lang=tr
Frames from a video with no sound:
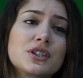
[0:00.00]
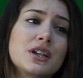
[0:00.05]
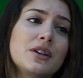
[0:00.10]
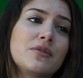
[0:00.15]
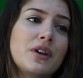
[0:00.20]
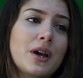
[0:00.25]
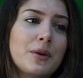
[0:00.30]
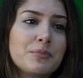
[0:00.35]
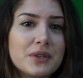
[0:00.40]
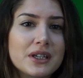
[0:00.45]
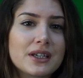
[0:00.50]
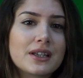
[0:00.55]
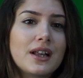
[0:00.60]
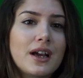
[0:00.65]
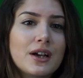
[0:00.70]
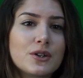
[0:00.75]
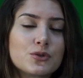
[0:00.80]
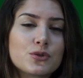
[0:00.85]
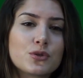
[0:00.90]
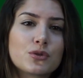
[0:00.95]

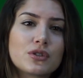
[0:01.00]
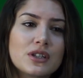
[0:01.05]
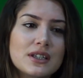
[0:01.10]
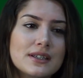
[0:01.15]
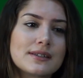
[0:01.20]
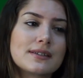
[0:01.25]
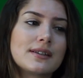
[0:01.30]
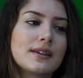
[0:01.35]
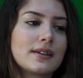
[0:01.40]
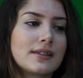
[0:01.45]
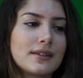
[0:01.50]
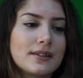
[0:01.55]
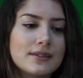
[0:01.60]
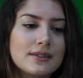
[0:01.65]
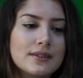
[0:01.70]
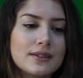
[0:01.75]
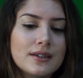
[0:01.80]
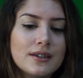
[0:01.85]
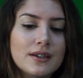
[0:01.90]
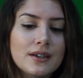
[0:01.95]
Çevremdekiler çok
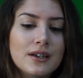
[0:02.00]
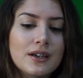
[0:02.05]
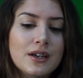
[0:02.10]
destekledi